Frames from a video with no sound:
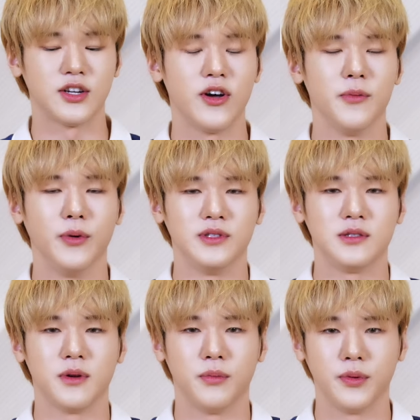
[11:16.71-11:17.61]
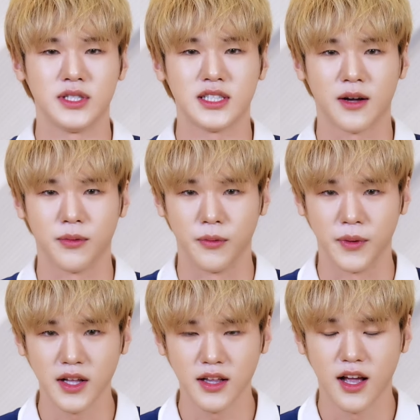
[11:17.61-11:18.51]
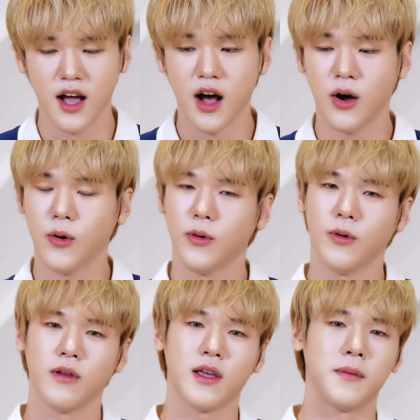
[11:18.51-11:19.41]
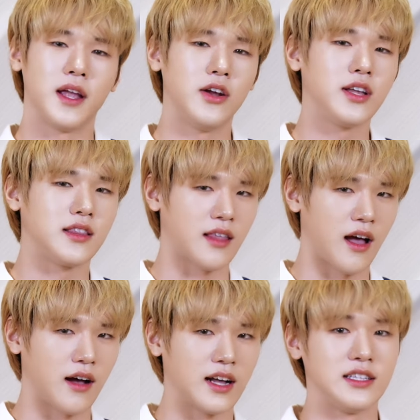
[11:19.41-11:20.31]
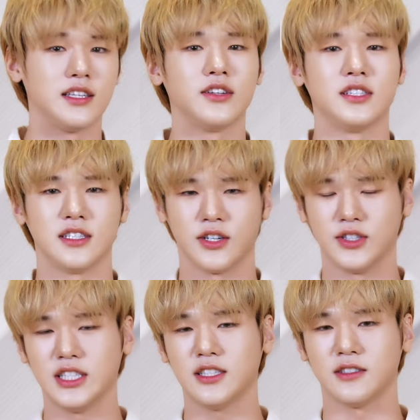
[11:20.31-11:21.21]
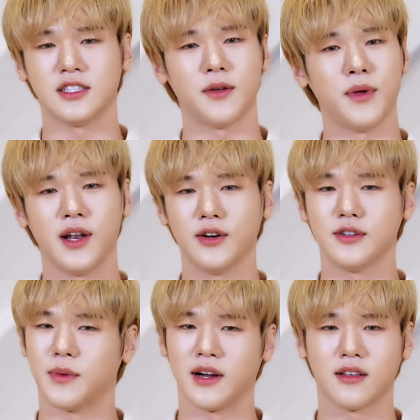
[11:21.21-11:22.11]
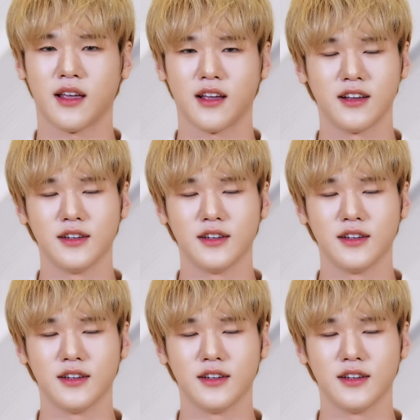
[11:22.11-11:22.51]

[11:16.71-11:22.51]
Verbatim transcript: 저의 모습을 보시다 보면 어? 꽤 매력 있다가 느껴지는 거지 제 매력을 막 이렇게